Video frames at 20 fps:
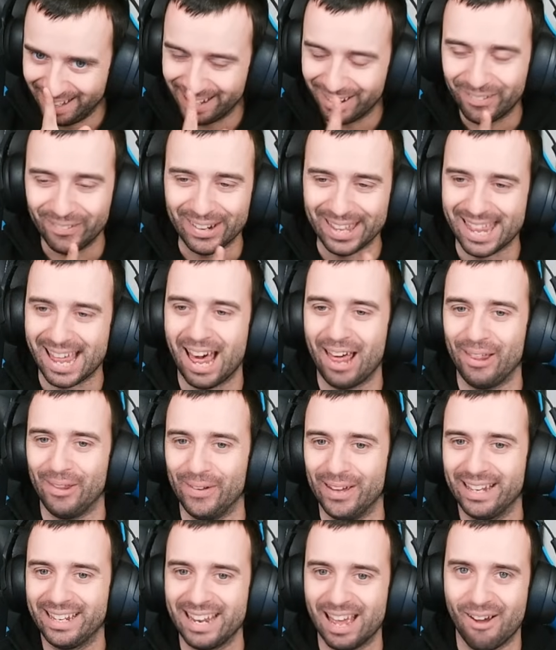Cuidado,
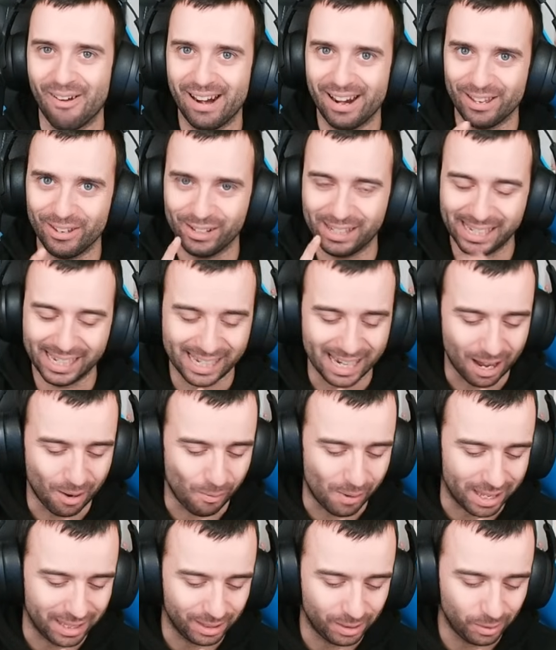eh, que ahora yo sí que
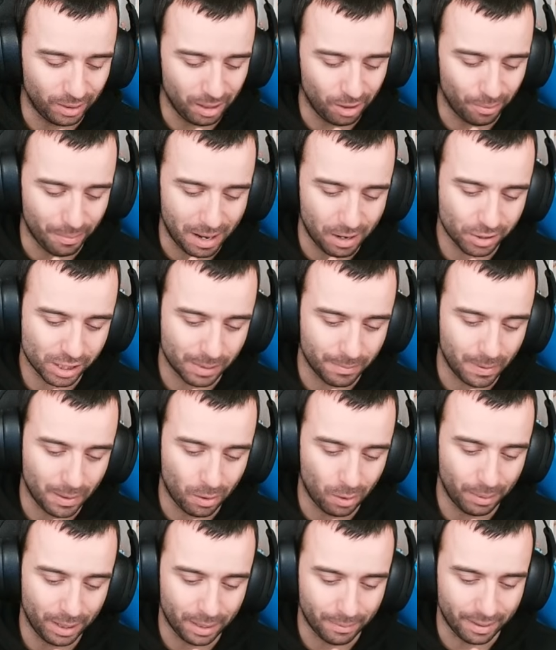aguanto, eh Lo malo es que me va a
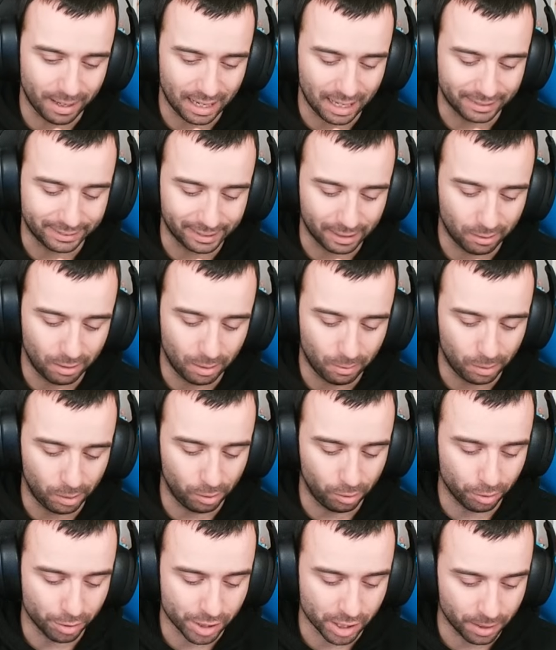volver a bajar el ataque con el agua
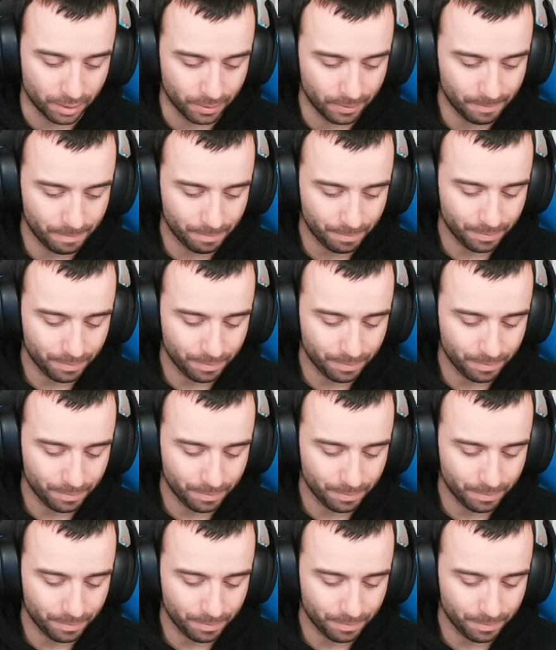lodosa, ¿no?